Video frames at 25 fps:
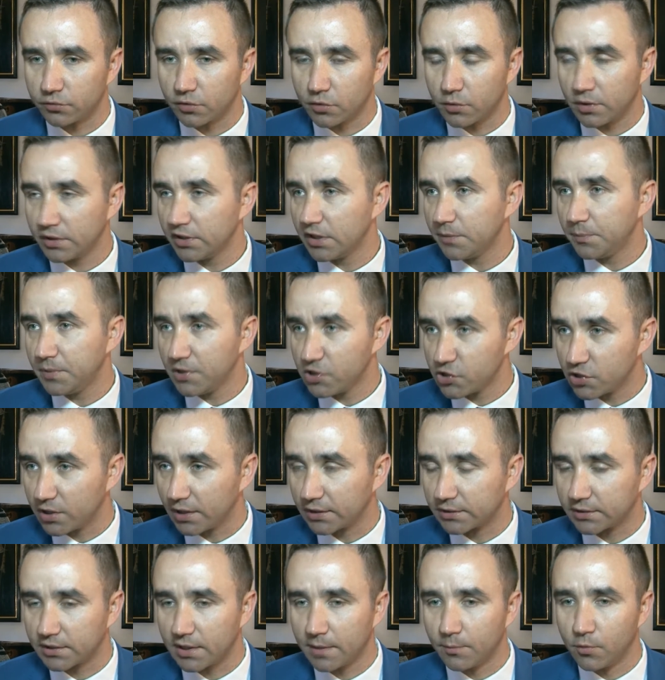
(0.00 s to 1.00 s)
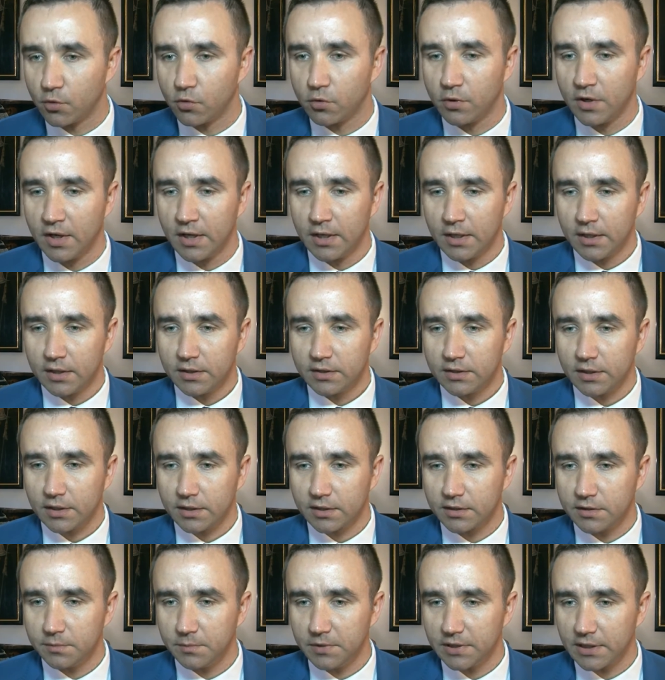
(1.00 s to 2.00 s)
Dokładnie 5 lat temu, jak
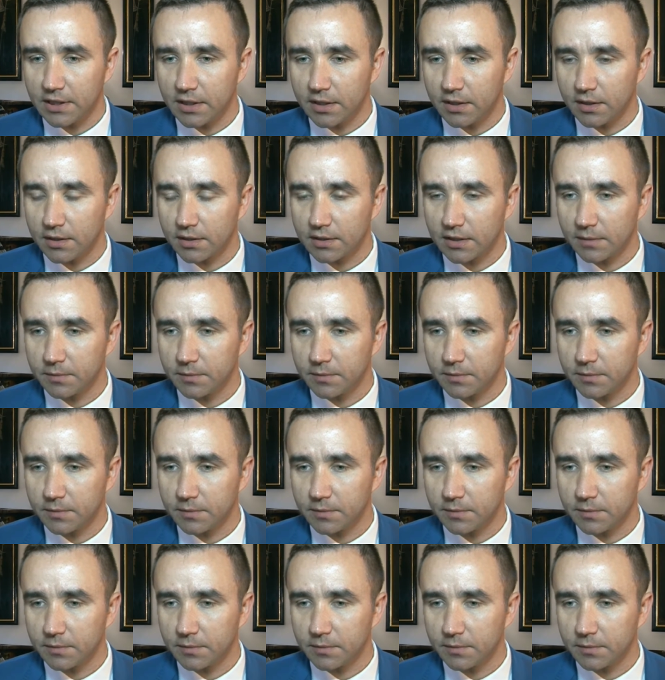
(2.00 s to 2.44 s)
gmina